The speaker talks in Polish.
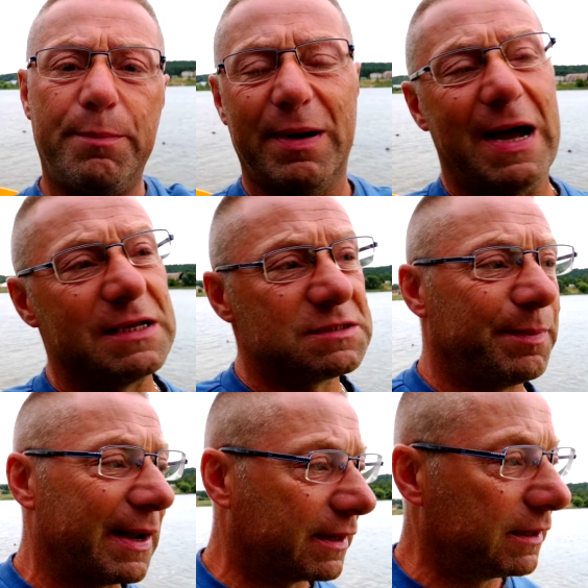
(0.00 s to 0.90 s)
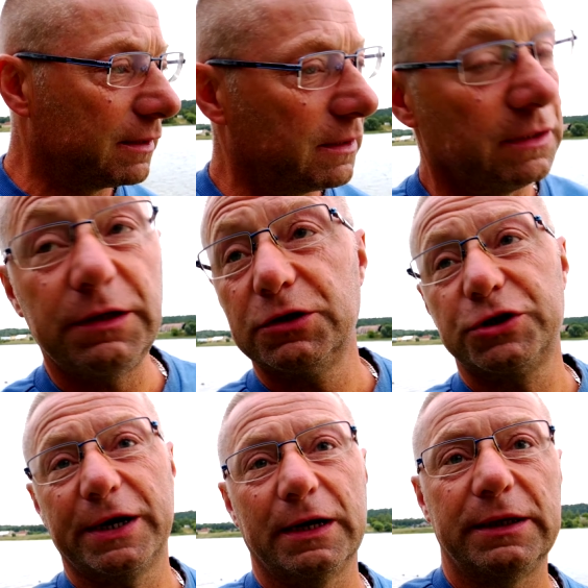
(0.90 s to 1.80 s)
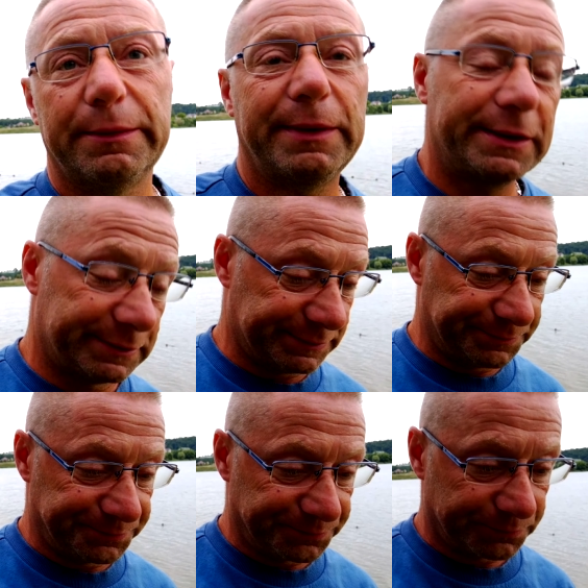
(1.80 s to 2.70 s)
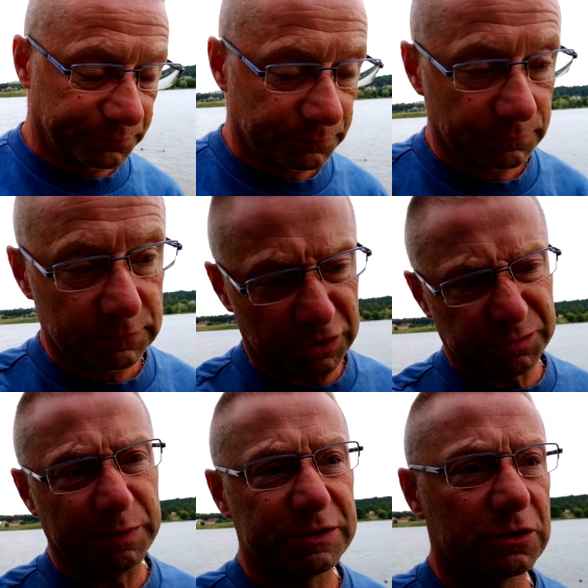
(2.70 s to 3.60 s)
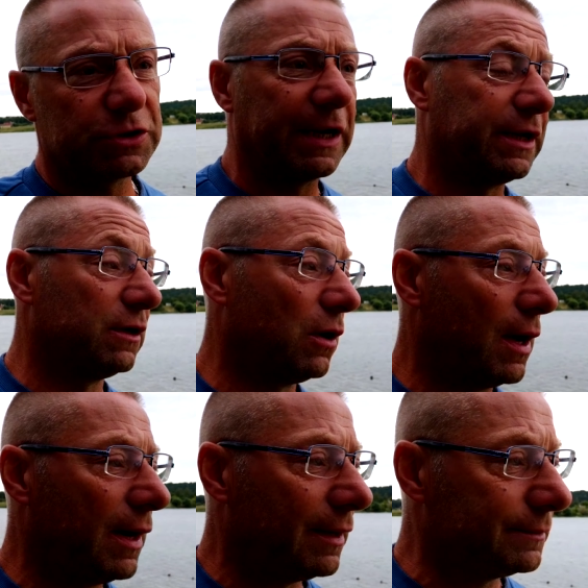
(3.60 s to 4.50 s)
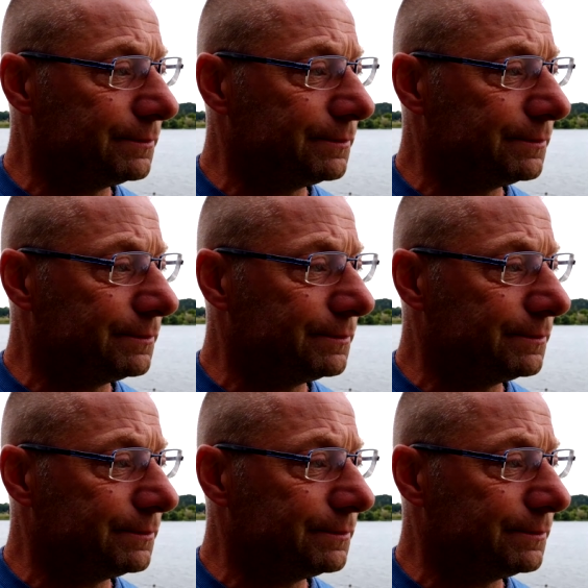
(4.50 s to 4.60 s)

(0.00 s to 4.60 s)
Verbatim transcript: plac, parking i rzeka Niemen. Mm, dość blisko rzeki, no ale